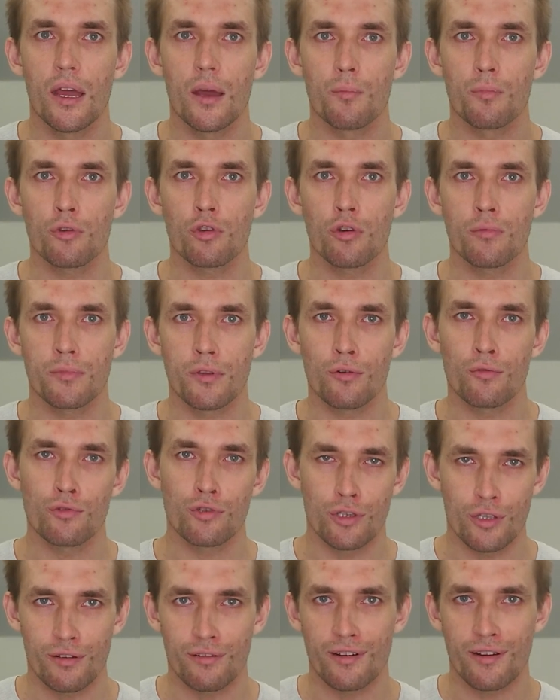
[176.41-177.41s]
Путем
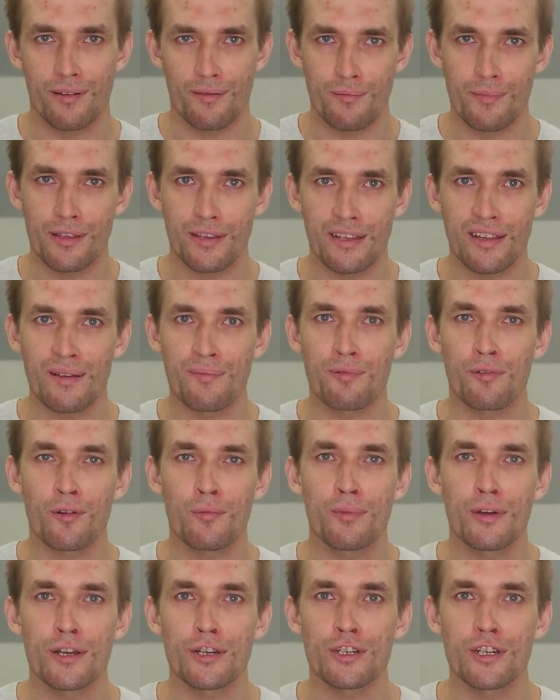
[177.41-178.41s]
научного метода
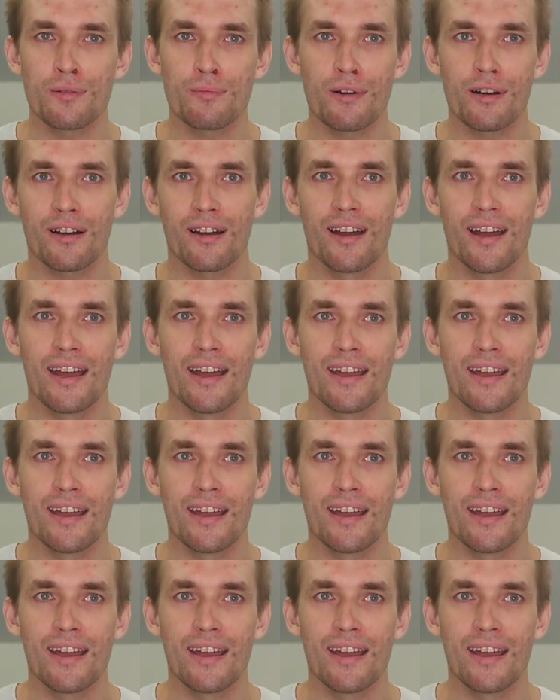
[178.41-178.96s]
пробы ошибок